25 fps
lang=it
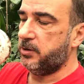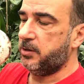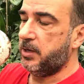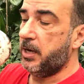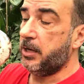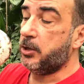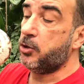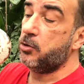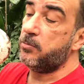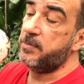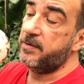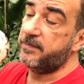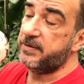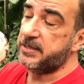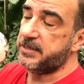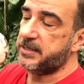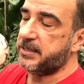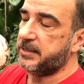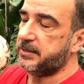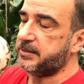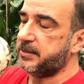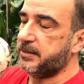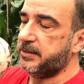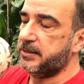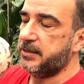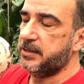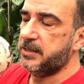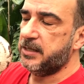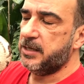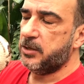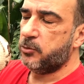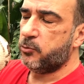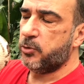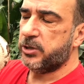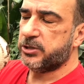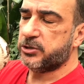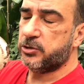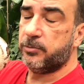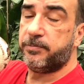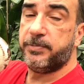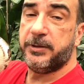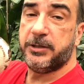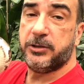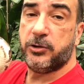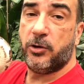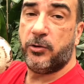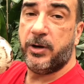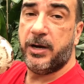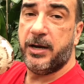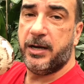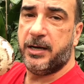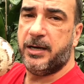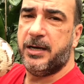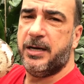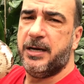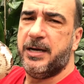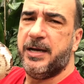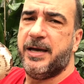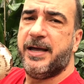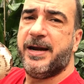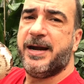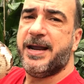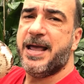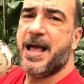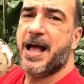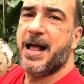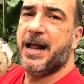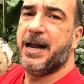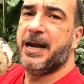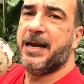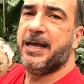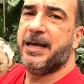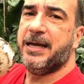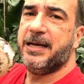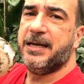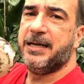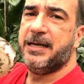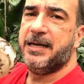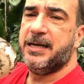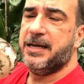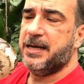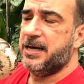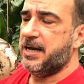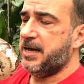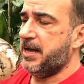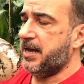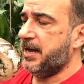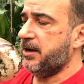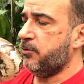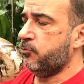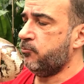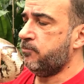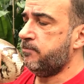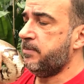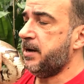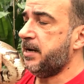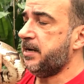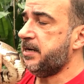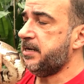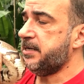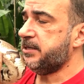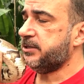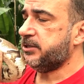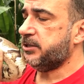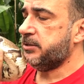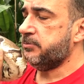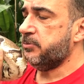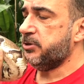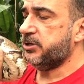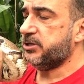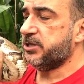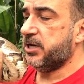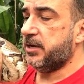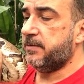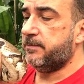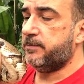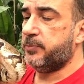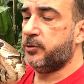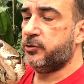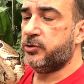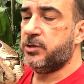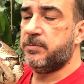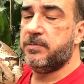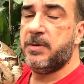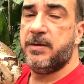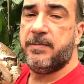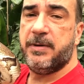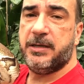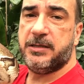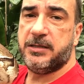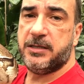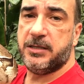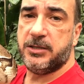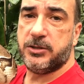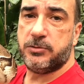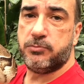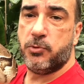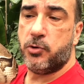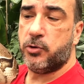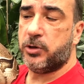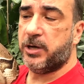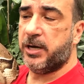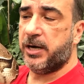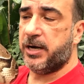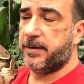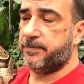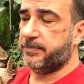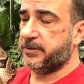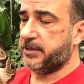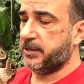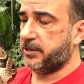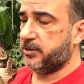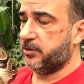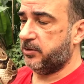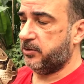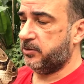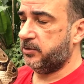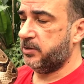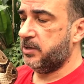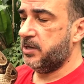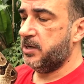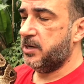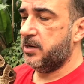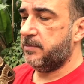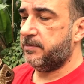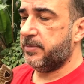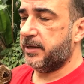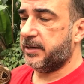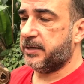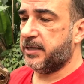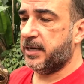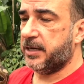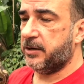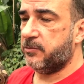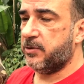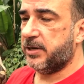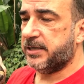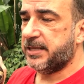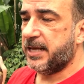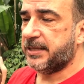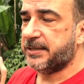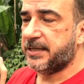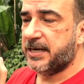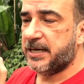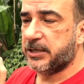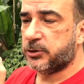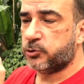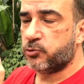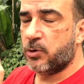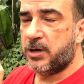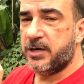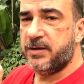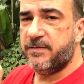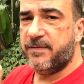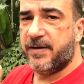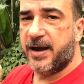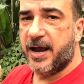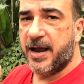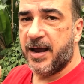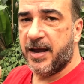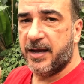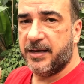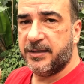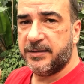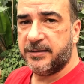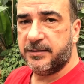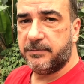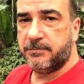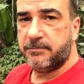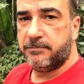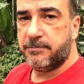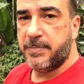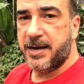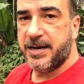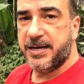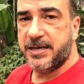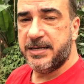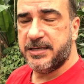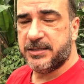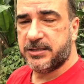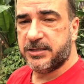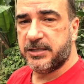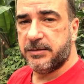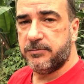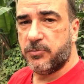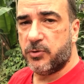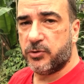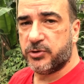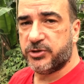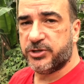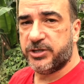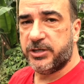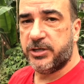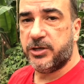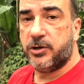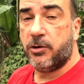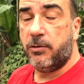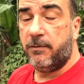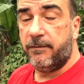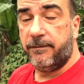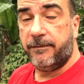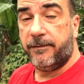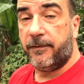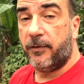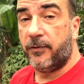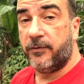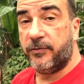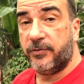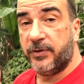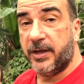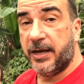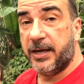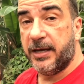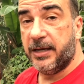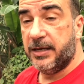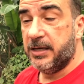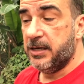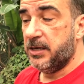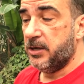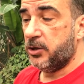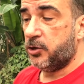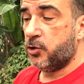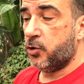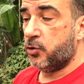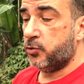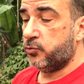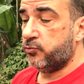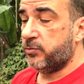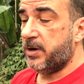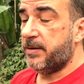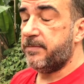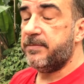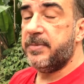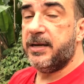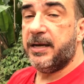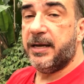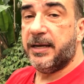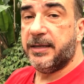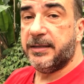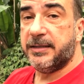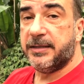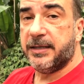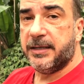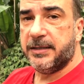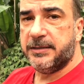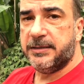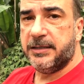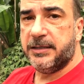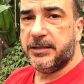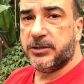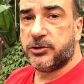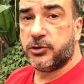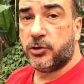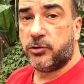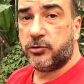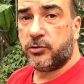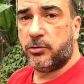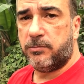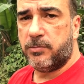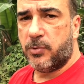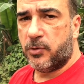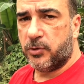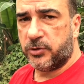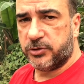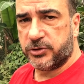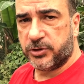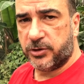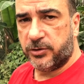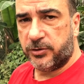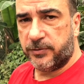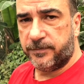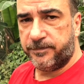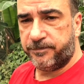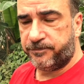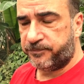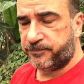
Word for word: E come vedete questo pittone reale è un bellissimo esempio di mimetismo criptico, perché guardate la sua livrea, benissimo si confonde con un ambiente di sottobosco,